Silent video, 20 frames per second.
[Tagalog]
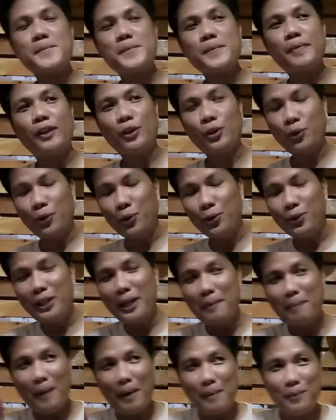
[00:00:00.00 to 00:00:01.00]
yung
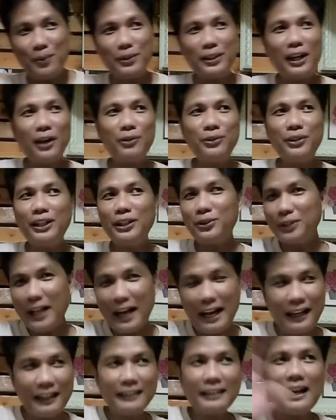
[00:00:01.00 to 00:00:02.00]
unang pagpunta ko dito,
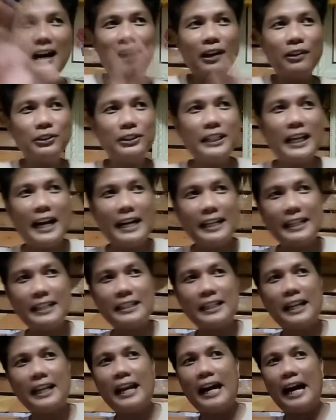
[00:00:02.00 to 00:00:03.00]
nakita ako ni
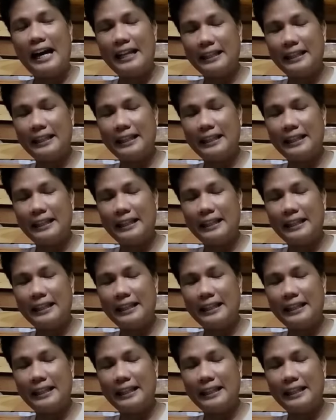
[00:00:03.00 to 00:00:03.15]
Anasel at